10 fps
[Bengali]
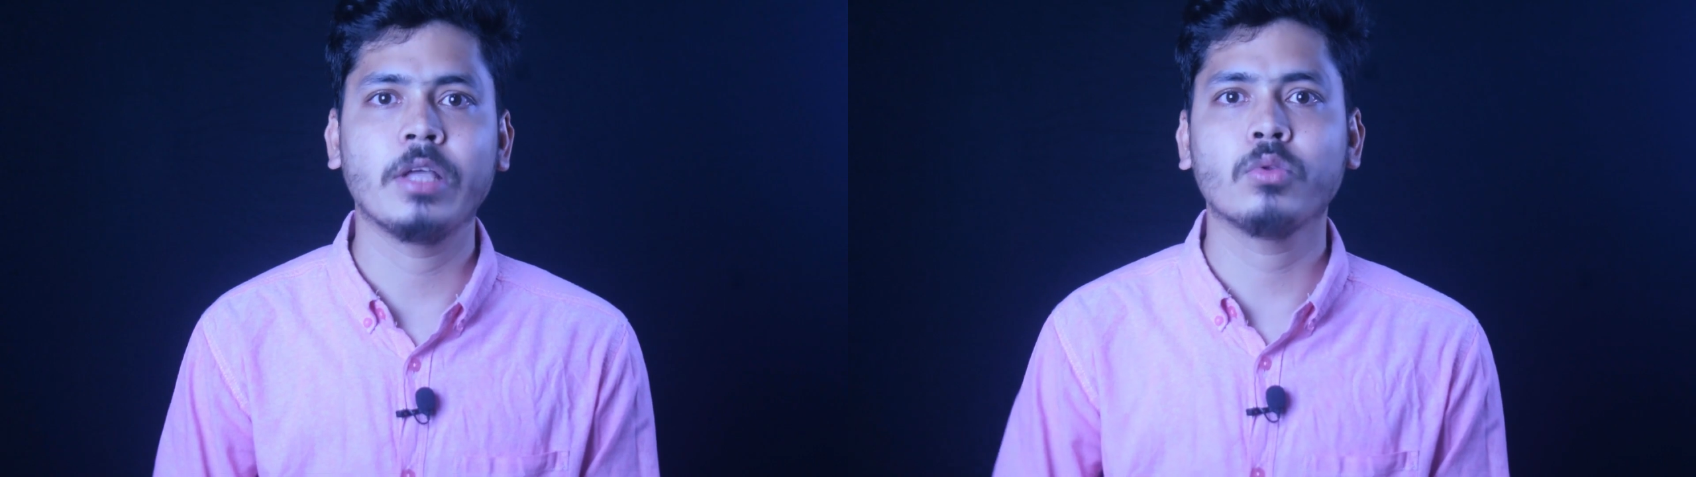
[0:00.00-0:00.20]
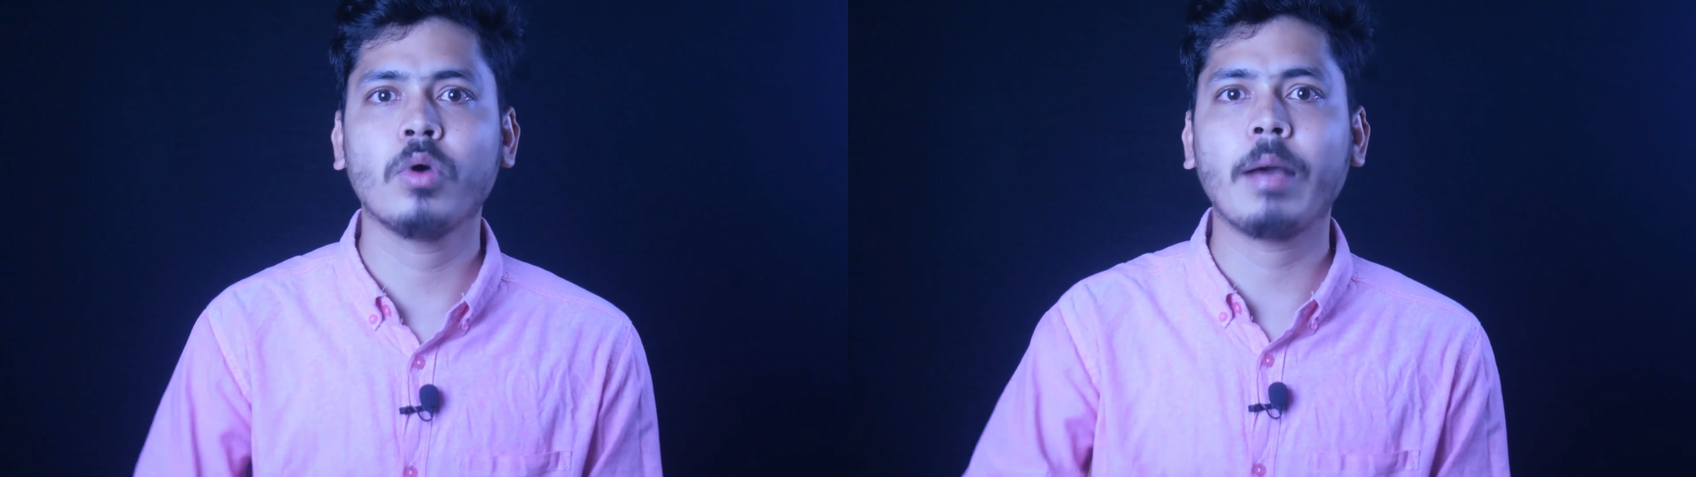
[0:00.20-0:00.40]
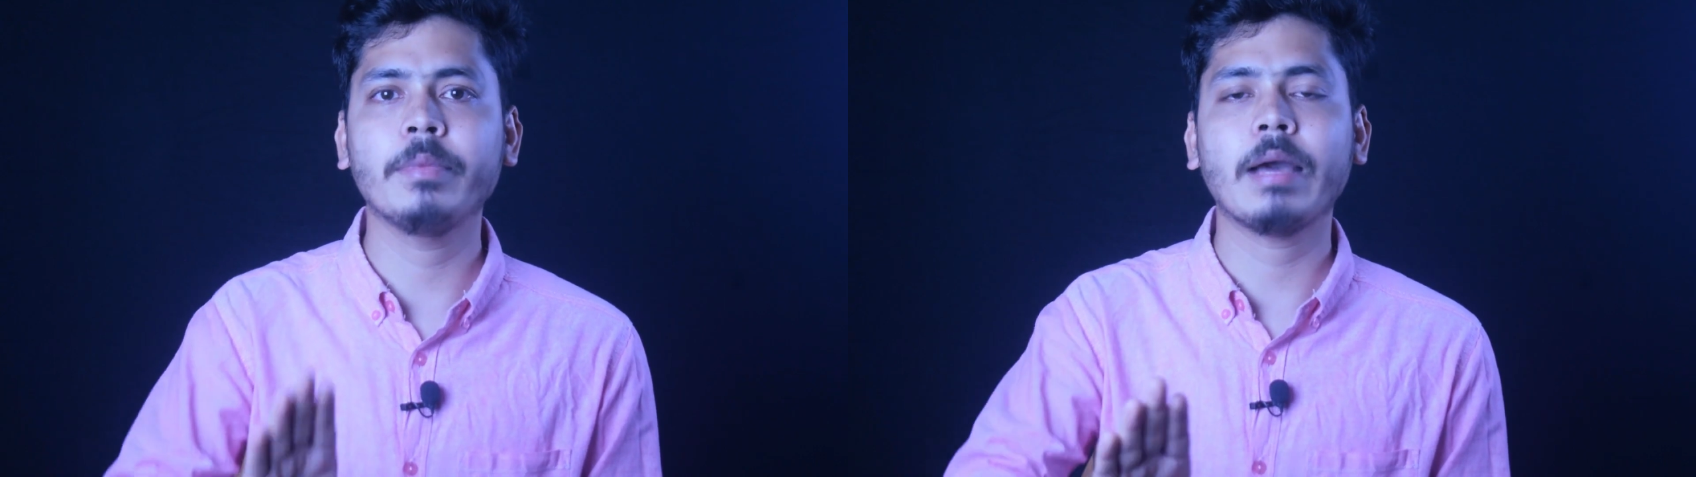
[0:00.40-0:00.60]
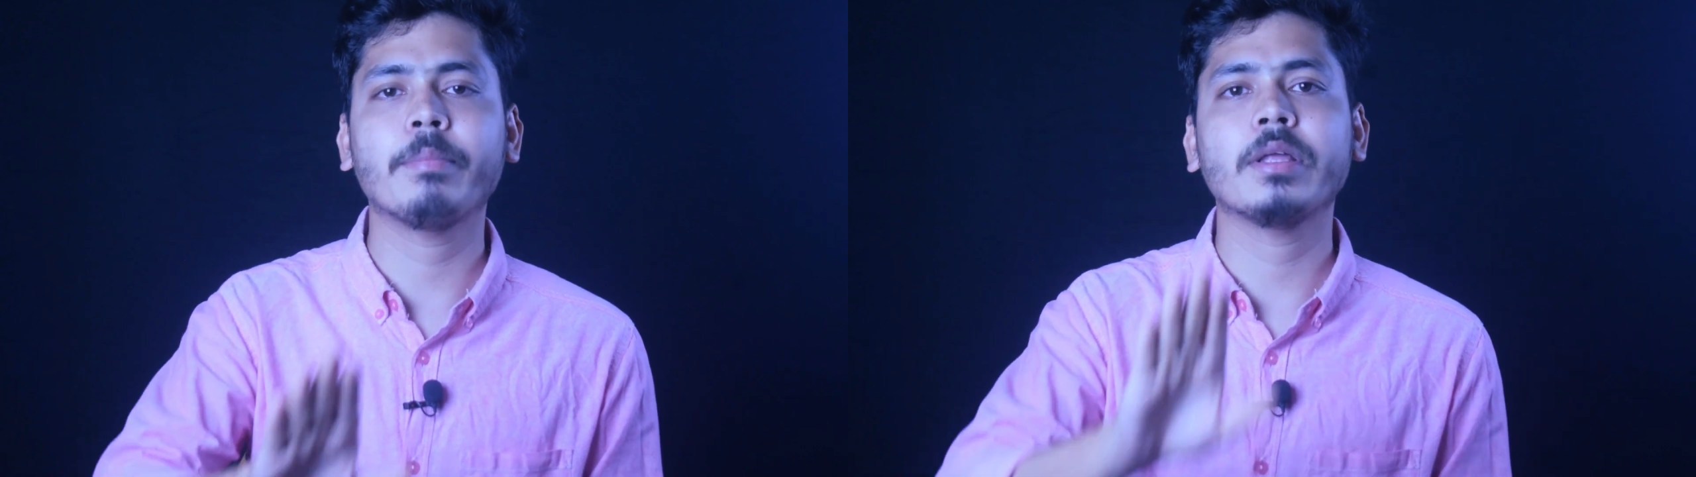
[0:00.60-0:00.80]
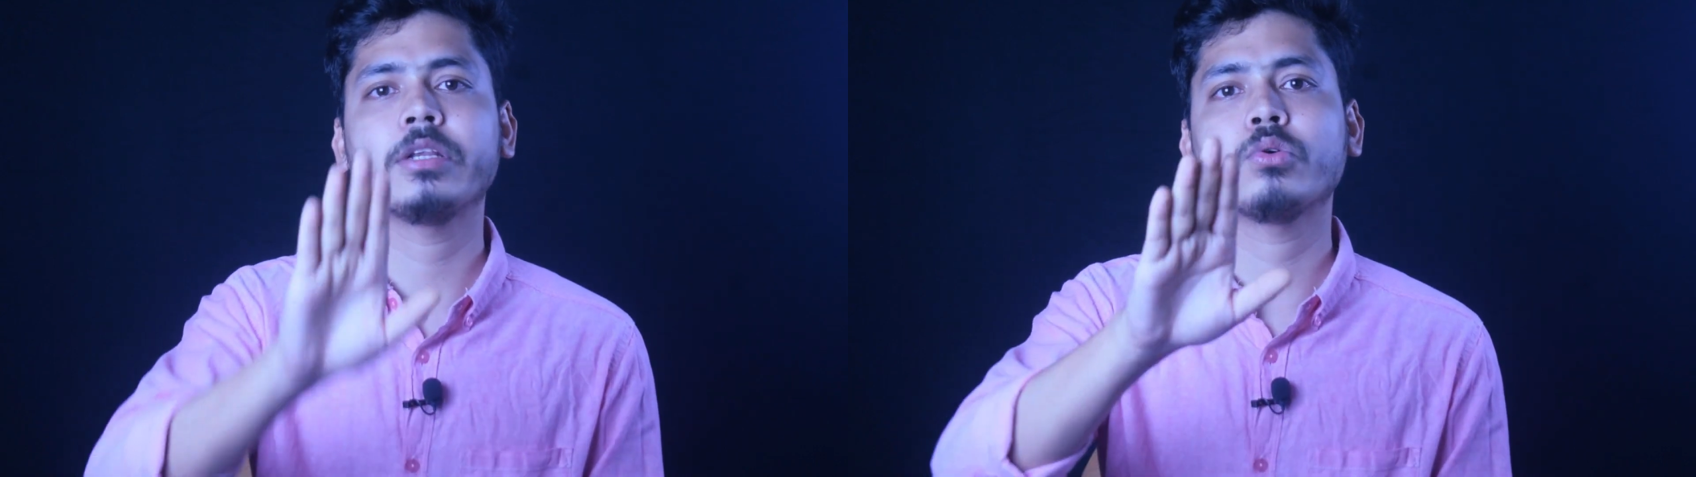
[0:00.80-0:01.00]
তো আমি
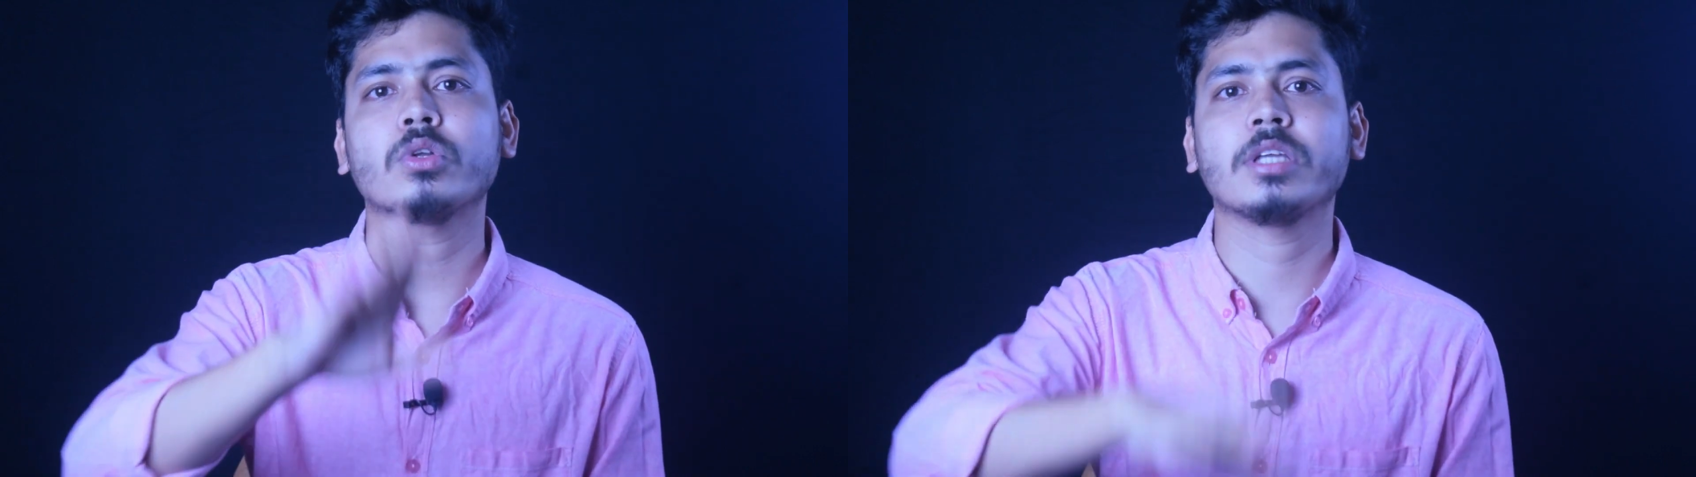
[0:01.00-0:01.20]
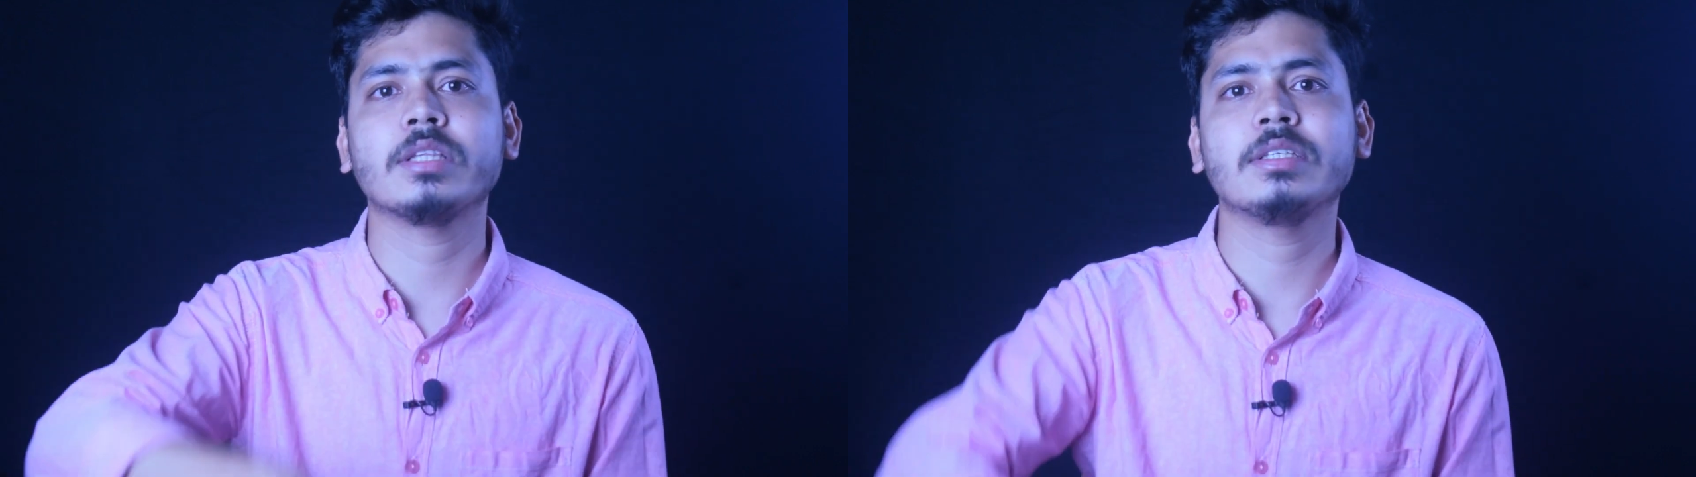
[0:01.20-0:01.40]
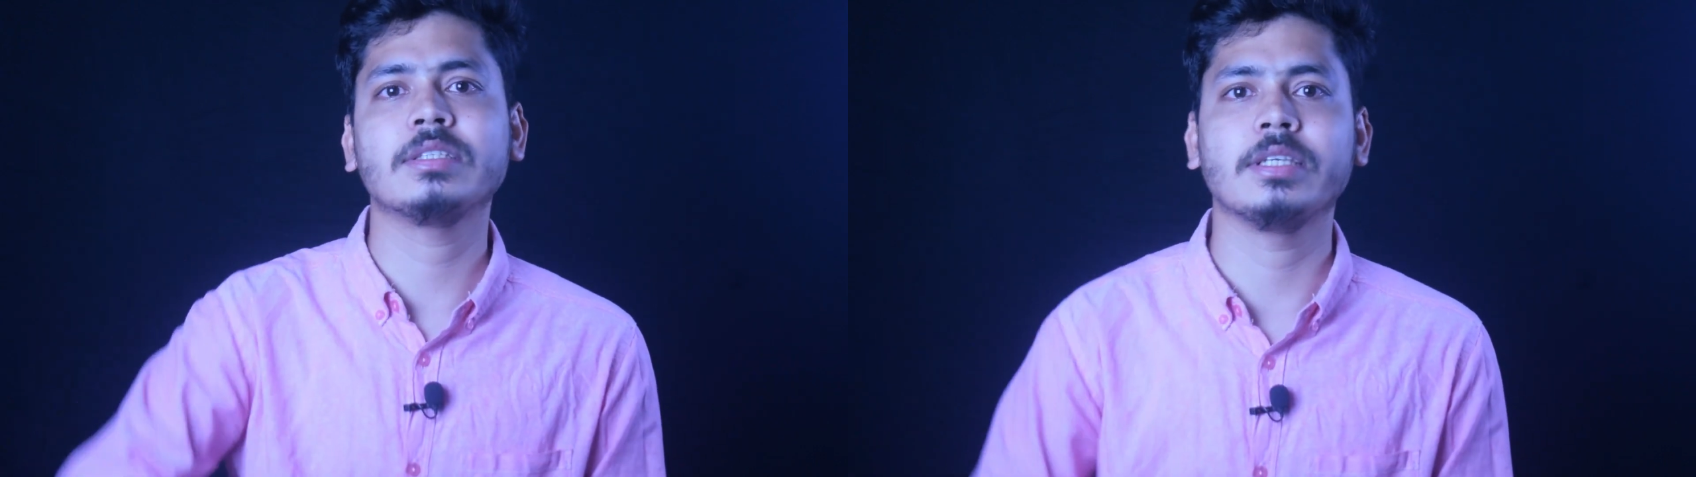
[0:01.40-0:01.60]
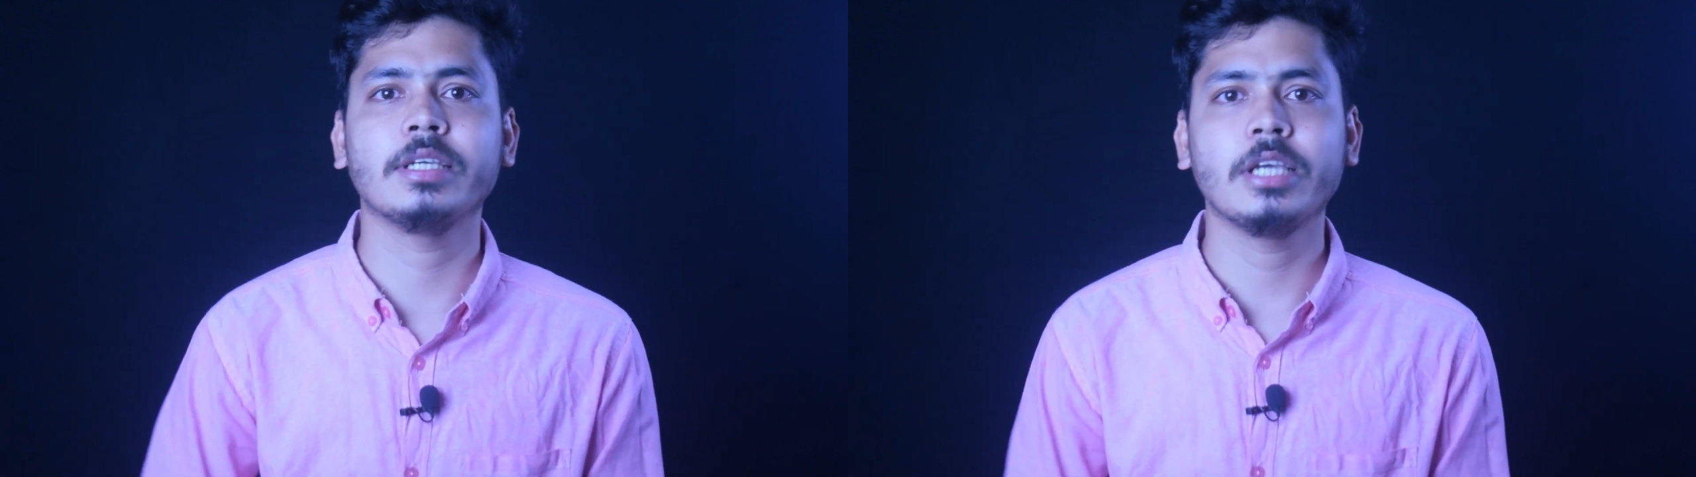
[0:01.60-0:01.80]
আপনাদের কথা দিচ্ছি